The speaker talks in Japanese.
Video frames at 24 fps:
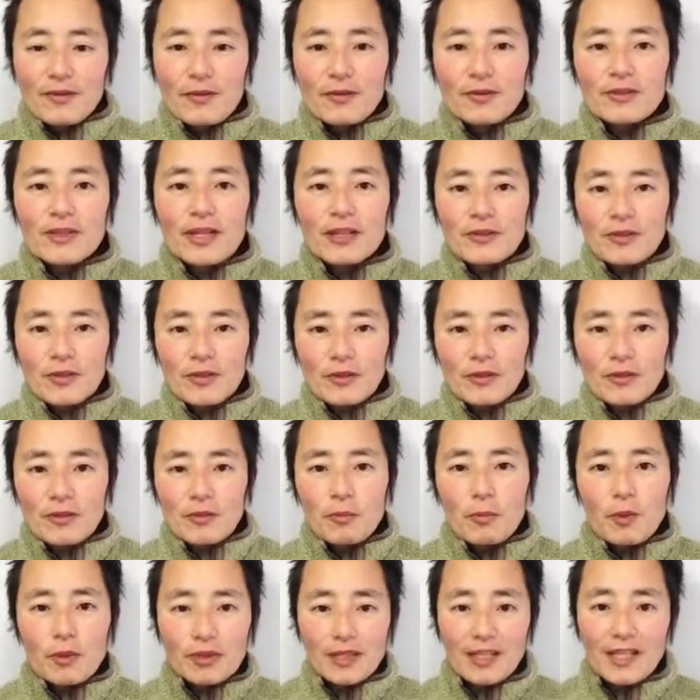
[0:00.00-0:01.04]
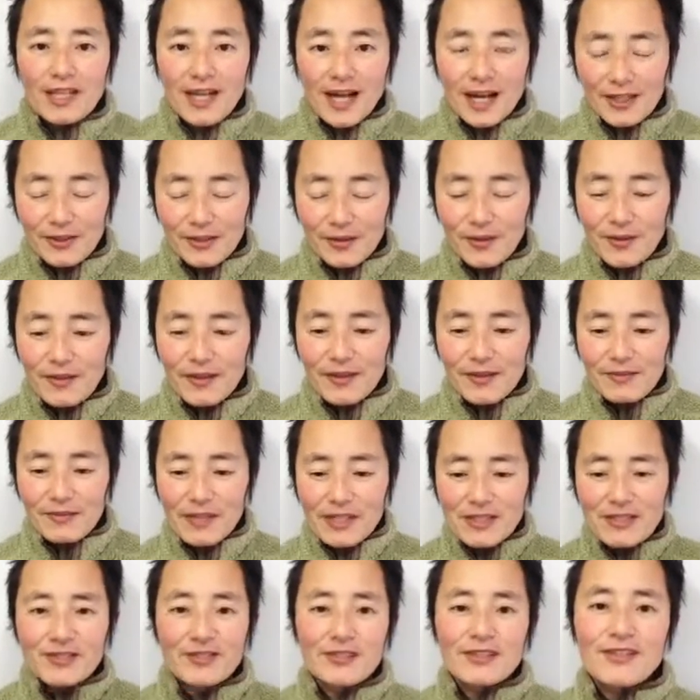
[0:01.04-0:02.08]
女の人のボディーガード、ま
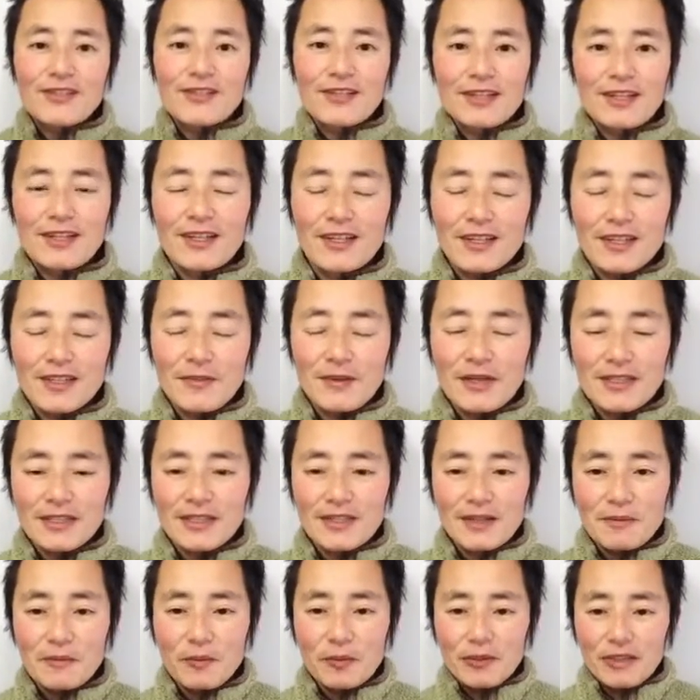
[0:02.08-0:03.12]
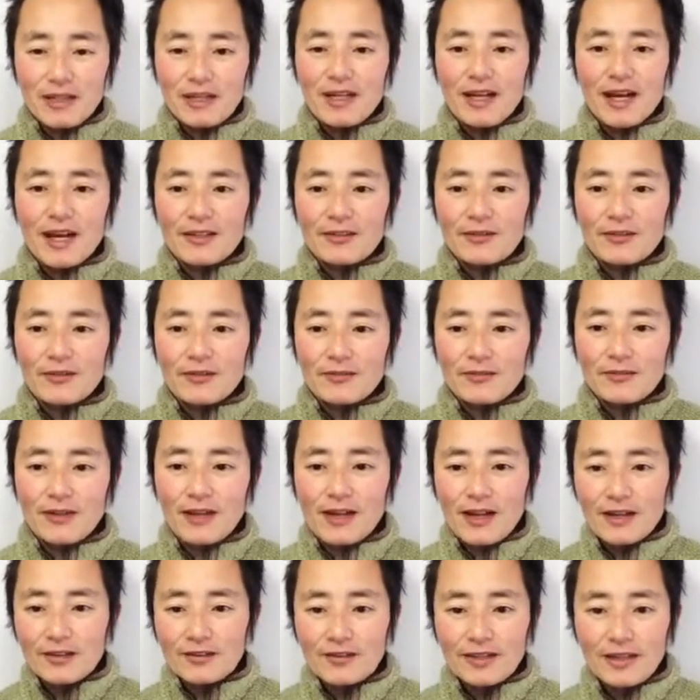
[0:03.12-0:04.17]
あ、スーツ姿着てまして、ボディーガード
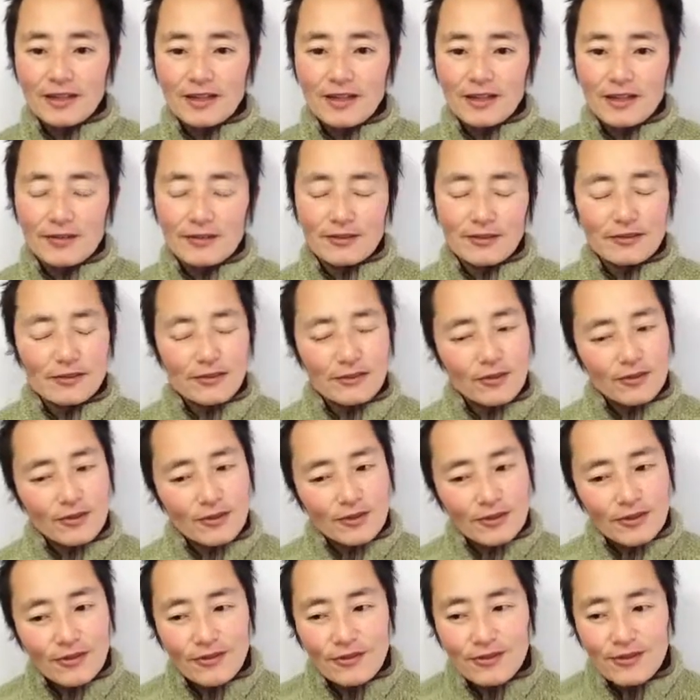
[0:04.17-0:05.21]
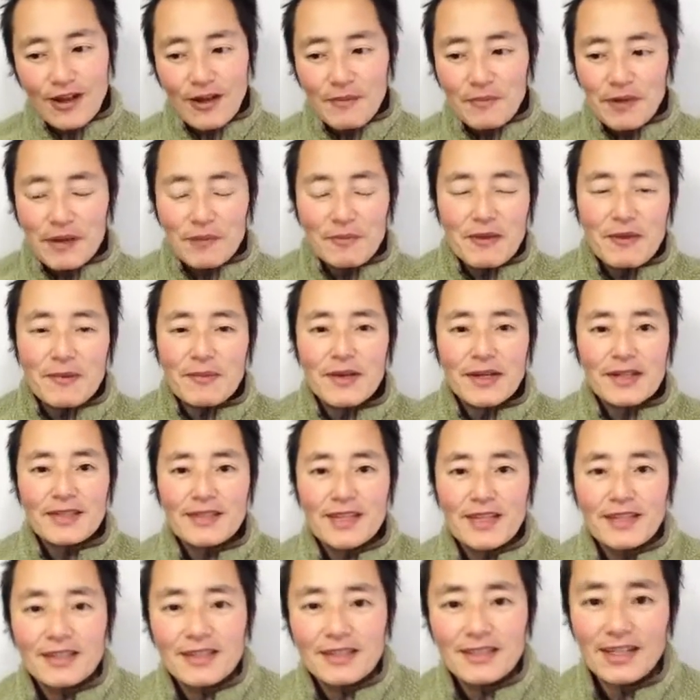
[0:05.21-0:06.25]
若くてなんか強そうにはあんまり見えま
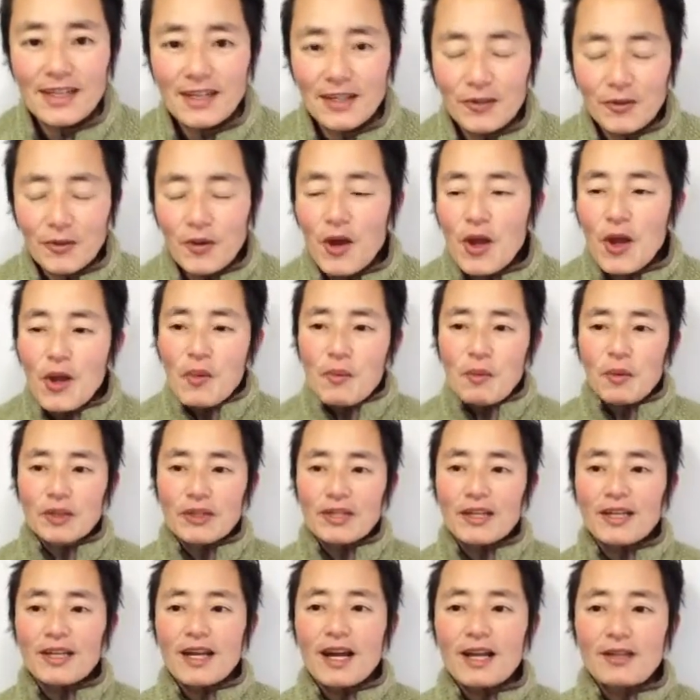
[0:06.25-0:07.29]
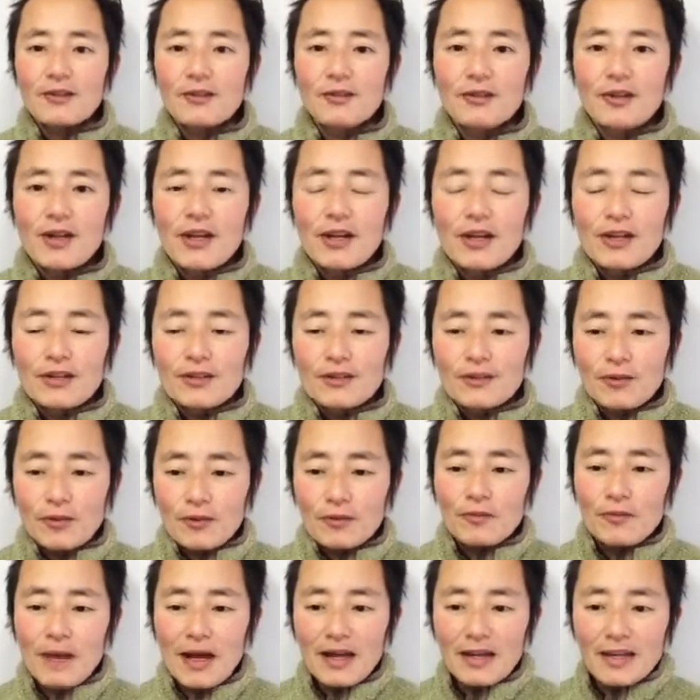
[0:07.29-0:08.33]
せんでしたけど、ボディーガード
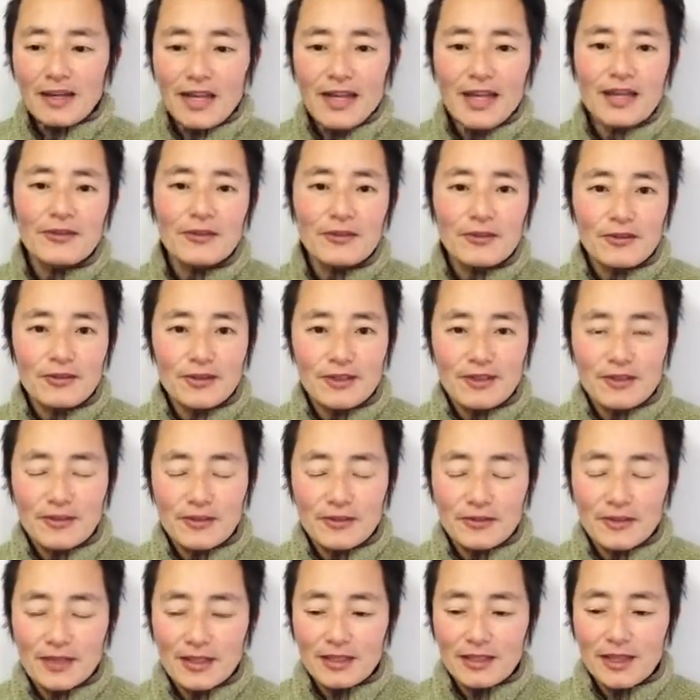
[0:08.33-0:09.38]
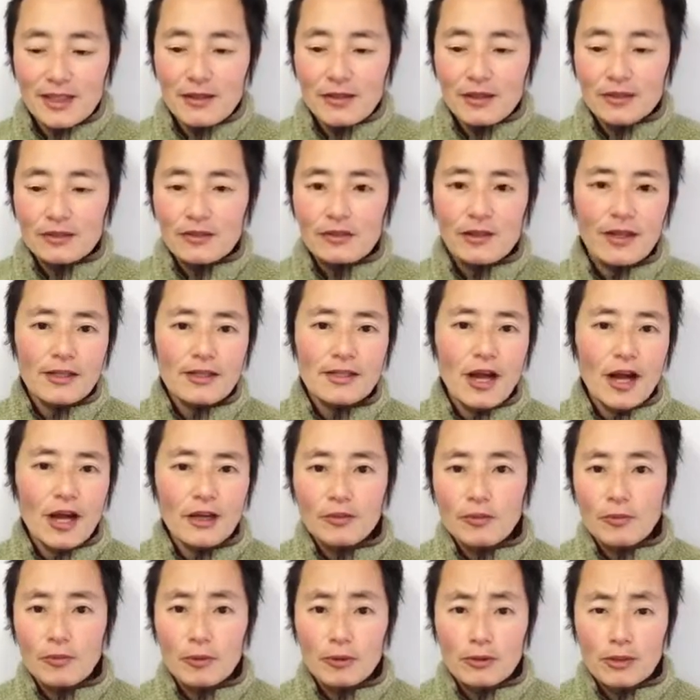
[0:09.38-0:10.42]
と、まあ、外野の人たち言ってて、なぜあ
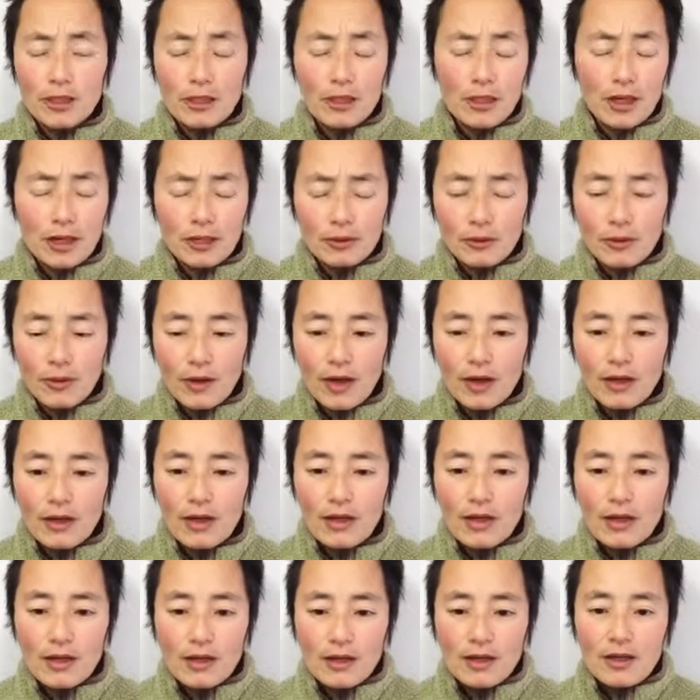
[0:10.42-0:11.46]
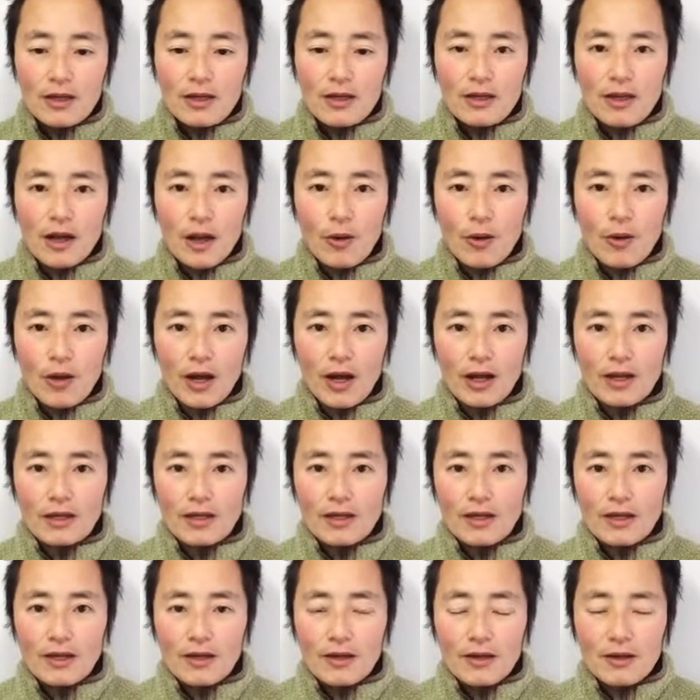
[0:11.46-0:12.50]
のボディーガードは顔が
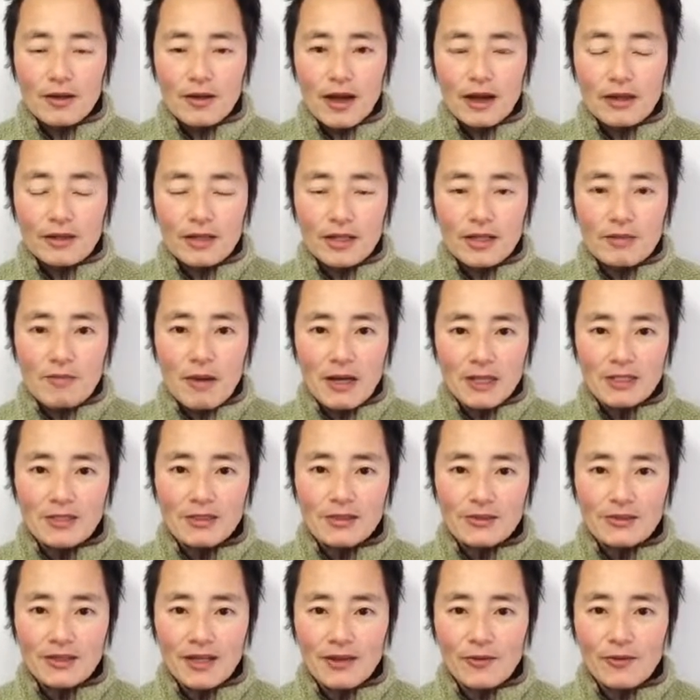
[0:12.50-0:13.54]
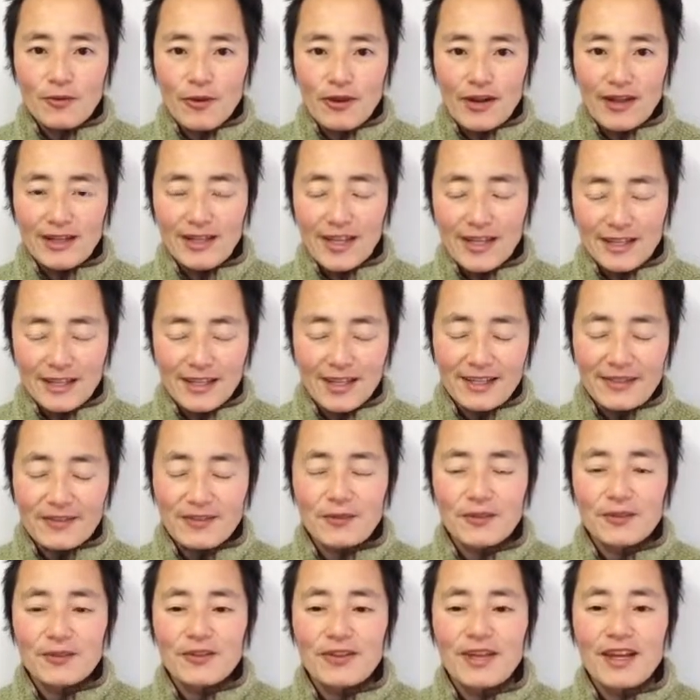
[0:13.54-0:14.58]
あんなにまっすぐで動かないんだって
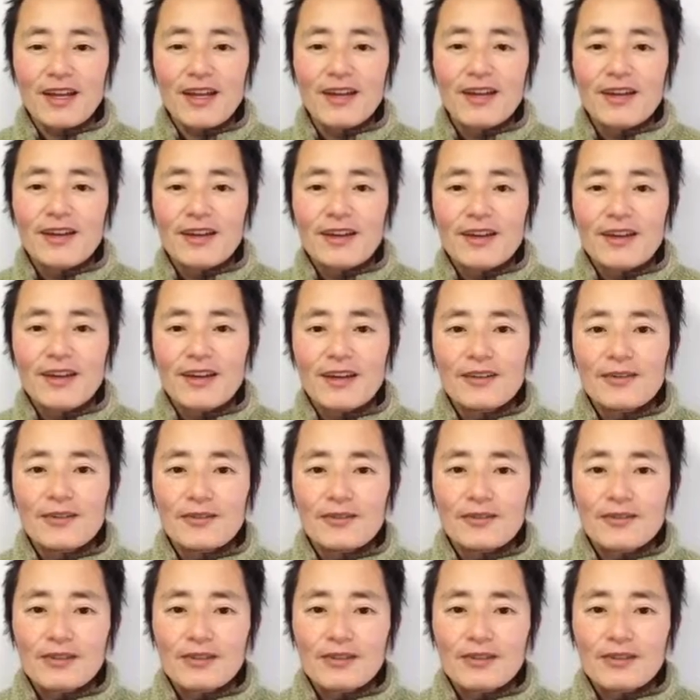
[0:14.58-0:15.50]
いうことで、あの